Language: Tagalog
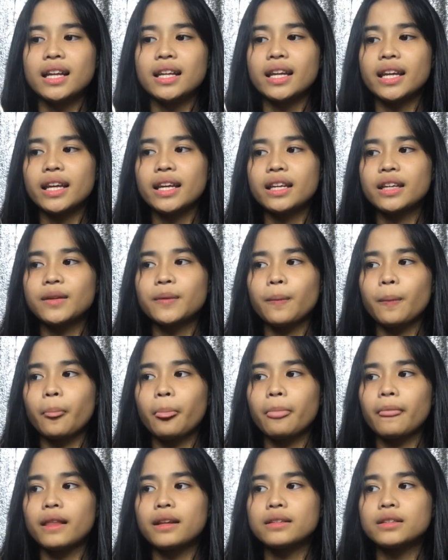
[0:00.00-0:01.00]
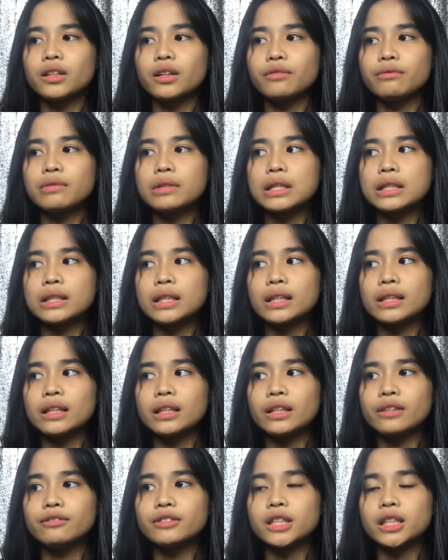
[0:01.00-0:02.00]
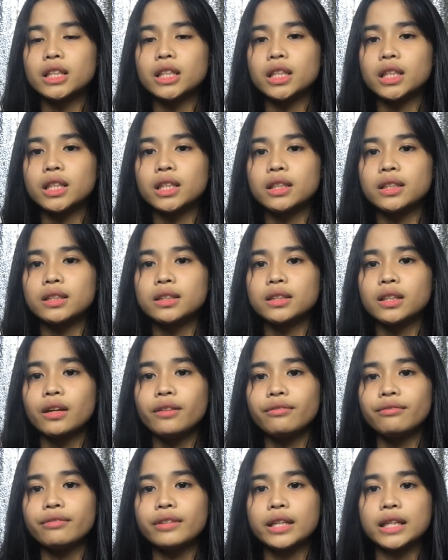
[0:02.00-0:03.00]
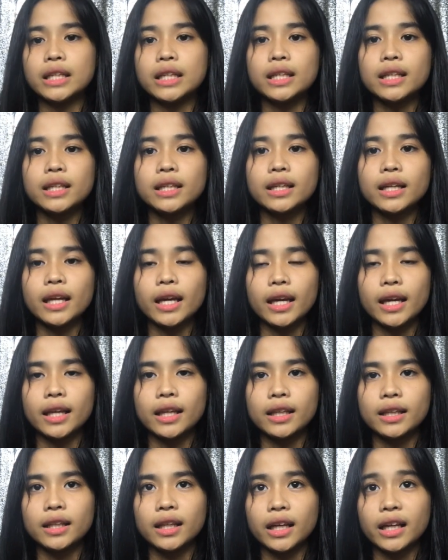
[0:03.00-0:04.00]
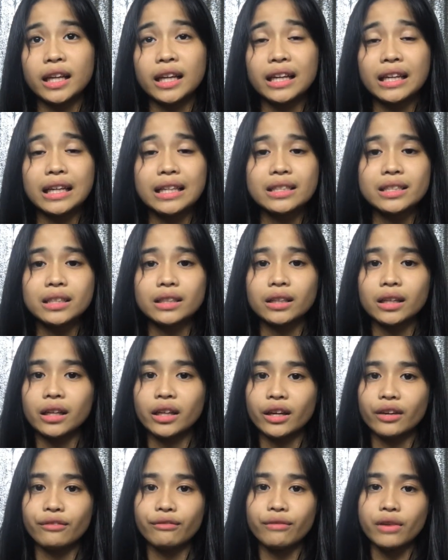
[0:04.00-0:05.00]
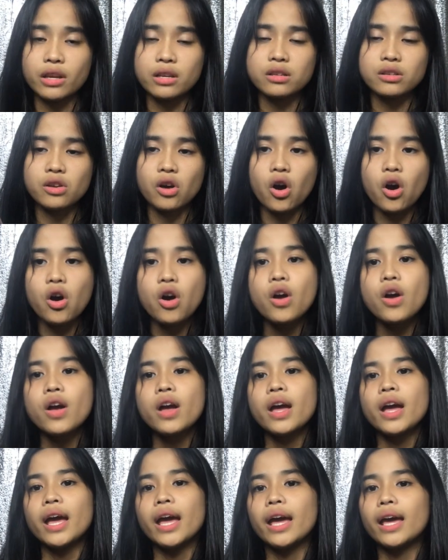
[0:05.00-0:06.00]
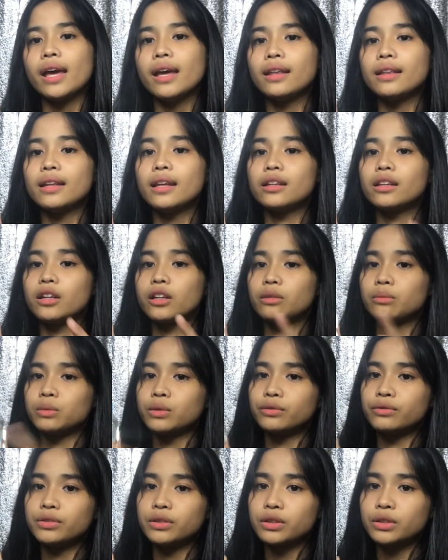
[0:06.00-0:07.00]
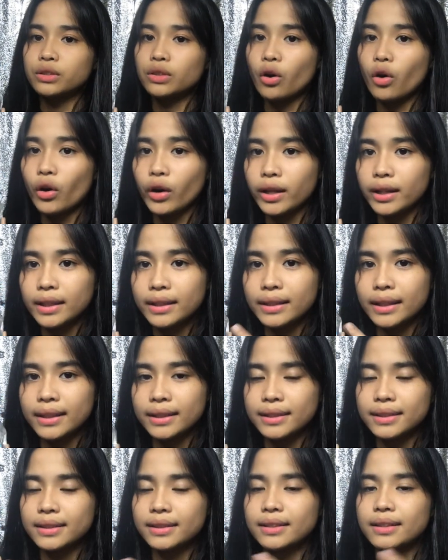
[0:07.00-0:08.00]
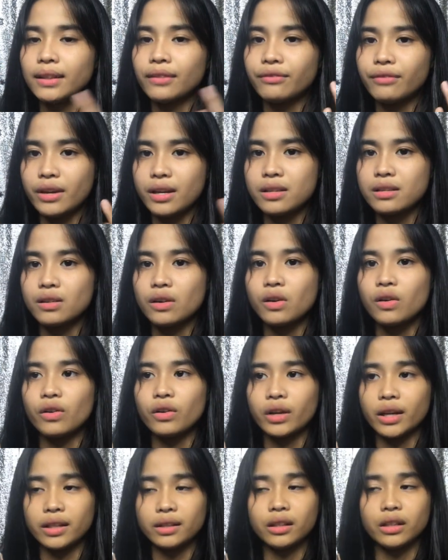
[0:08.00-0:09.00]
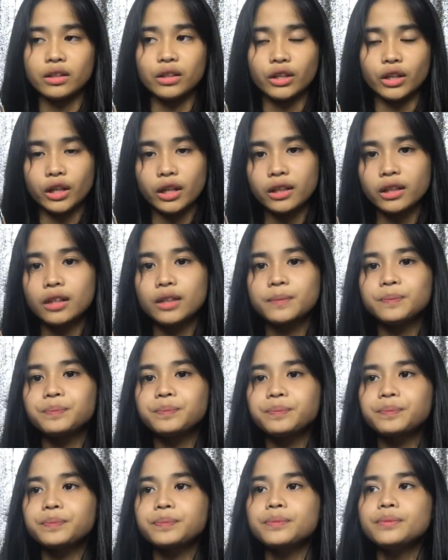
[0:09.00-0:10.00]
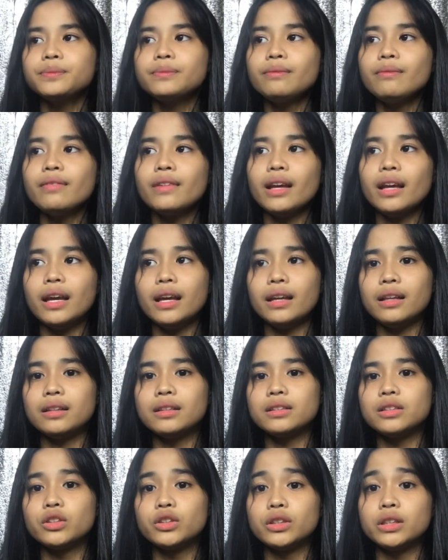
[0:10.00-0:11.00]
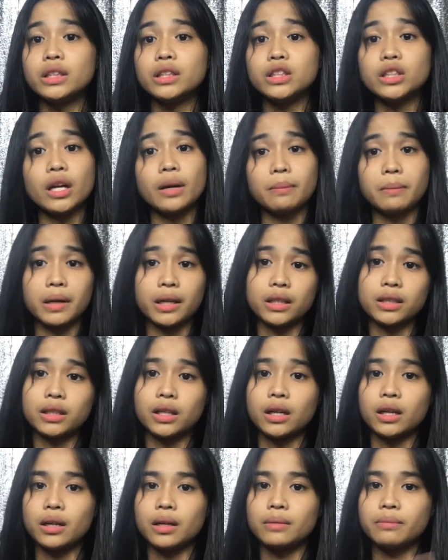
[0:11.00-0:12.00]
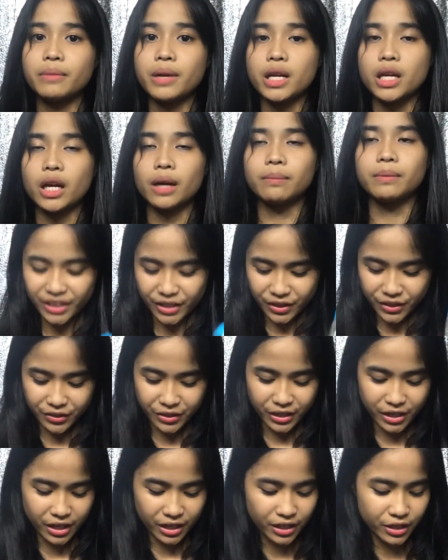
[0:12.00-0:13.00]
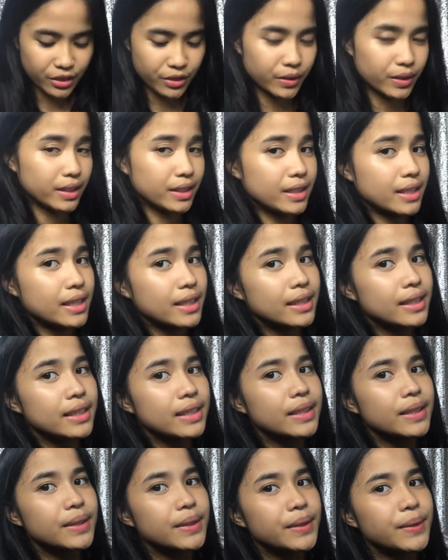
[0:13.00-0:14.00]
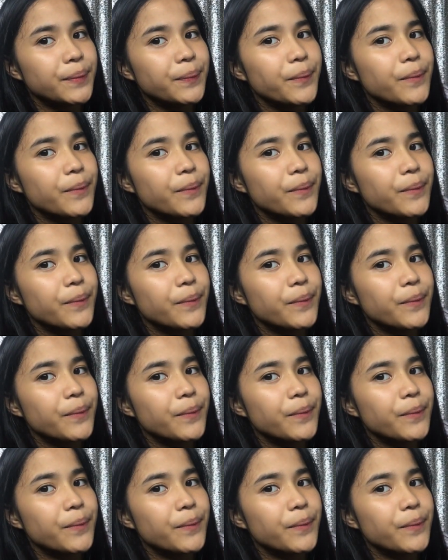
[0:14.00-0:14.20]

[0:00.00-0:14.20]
Like, sobrang naglilive siya ng soft feeling and nag-cleanse na talaga yung face ko. And it removes oiliness sa face ko and the dirt. And good din siya para sa makeup. So, we're gonna use this